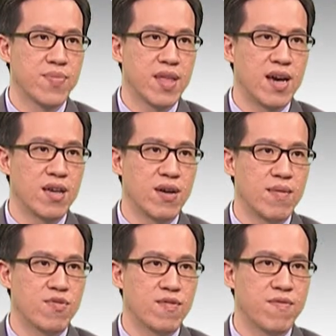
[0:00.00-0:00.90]
还有
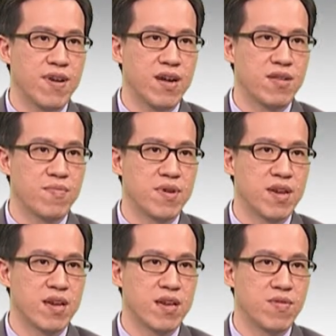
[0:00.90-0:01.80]
Object File
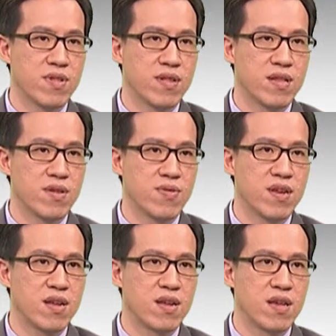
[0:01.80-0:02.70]
Display
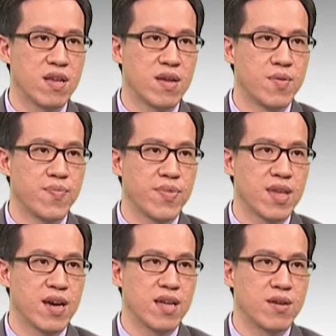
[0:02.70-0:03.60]
Utility，
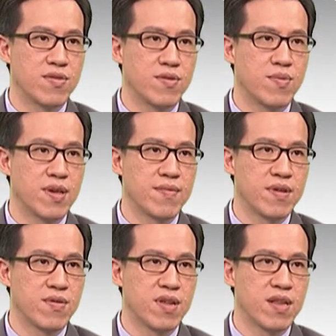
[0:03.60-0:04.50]
还有 Stream
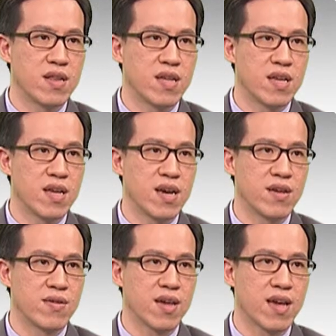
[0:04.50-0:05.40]
Utility，还
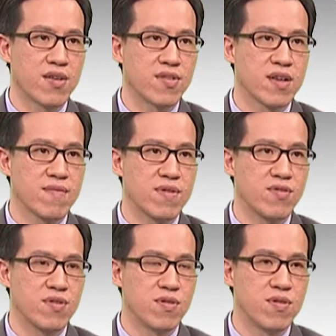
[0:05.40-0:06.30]
有 Hex
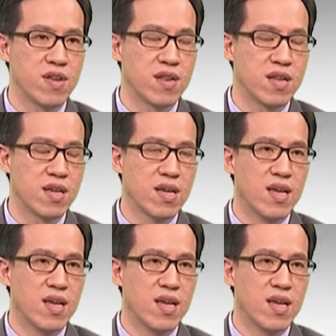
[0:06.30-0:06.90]
Conversion Utility。